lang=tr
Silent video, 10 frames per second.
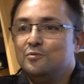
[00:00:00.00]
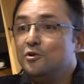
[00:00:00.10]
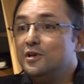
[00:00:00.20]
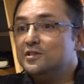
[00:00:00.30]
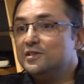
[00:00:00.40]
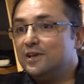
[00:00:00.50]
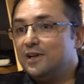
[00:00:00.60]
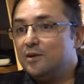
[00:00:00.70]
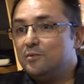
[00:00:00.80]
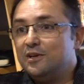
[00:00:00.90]
böyle
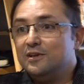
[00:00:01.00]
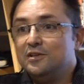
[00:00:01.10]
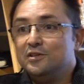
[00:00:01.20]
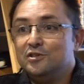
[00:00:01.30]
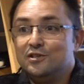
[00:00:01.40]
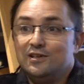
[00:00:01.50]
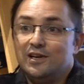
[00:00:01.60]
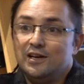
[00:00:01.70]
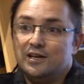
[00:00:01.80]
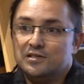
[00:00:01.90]
izlekler belirlediği
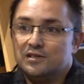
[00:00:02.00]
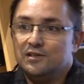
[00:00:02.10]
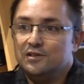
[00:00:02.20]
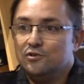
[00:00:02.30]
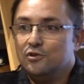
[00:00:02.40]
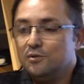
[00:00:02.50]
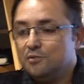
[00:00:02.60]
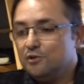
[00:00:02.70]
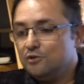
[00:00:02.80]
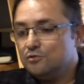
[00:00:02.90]
şiirler yazdıklarını
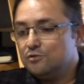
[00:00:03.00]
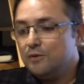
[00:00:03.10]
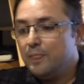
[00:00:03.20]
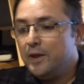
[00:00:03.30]
görebiliyoruz.